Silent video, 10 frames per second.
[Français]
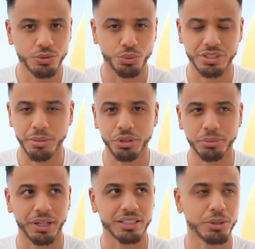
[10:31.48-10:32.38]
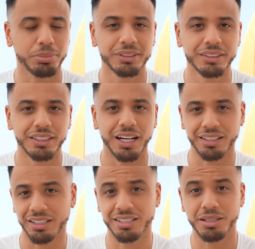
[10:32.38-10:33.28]
Donc ça peut être par exemple
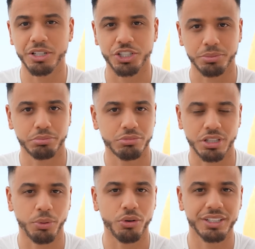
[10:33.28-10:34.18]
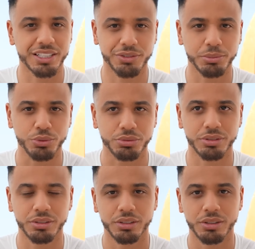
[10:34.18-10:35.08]
analyser les marchés, ça prend 15-20 minutes.
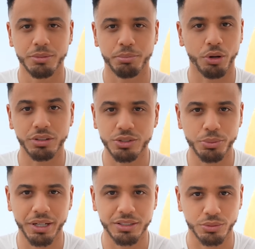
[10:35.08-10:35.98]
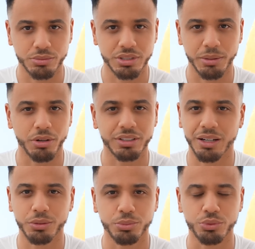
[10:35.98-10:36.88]
Prendre des opérations, ça prend
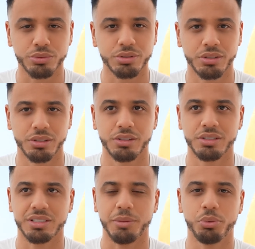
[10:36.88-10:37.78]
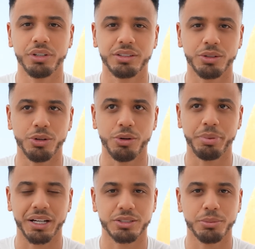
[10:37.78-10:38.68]
40 minutes. Ça peut être euh,
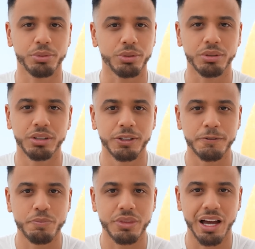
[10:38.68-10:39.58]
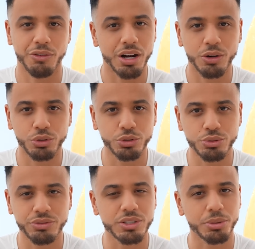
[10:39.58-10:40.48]
par exemple euh, avoir un call de
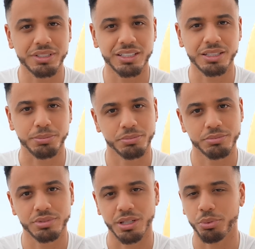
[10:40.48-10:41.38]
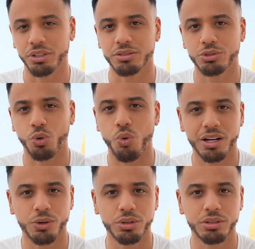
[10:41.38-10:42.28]
suivi sur mes équipes, ça peut être
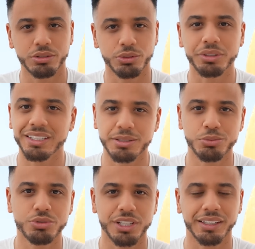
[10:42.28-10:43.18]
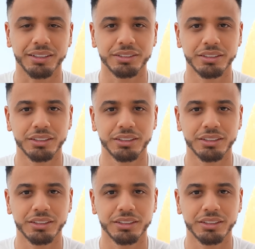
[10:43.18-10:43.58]
trois calls de 15 minutes chacun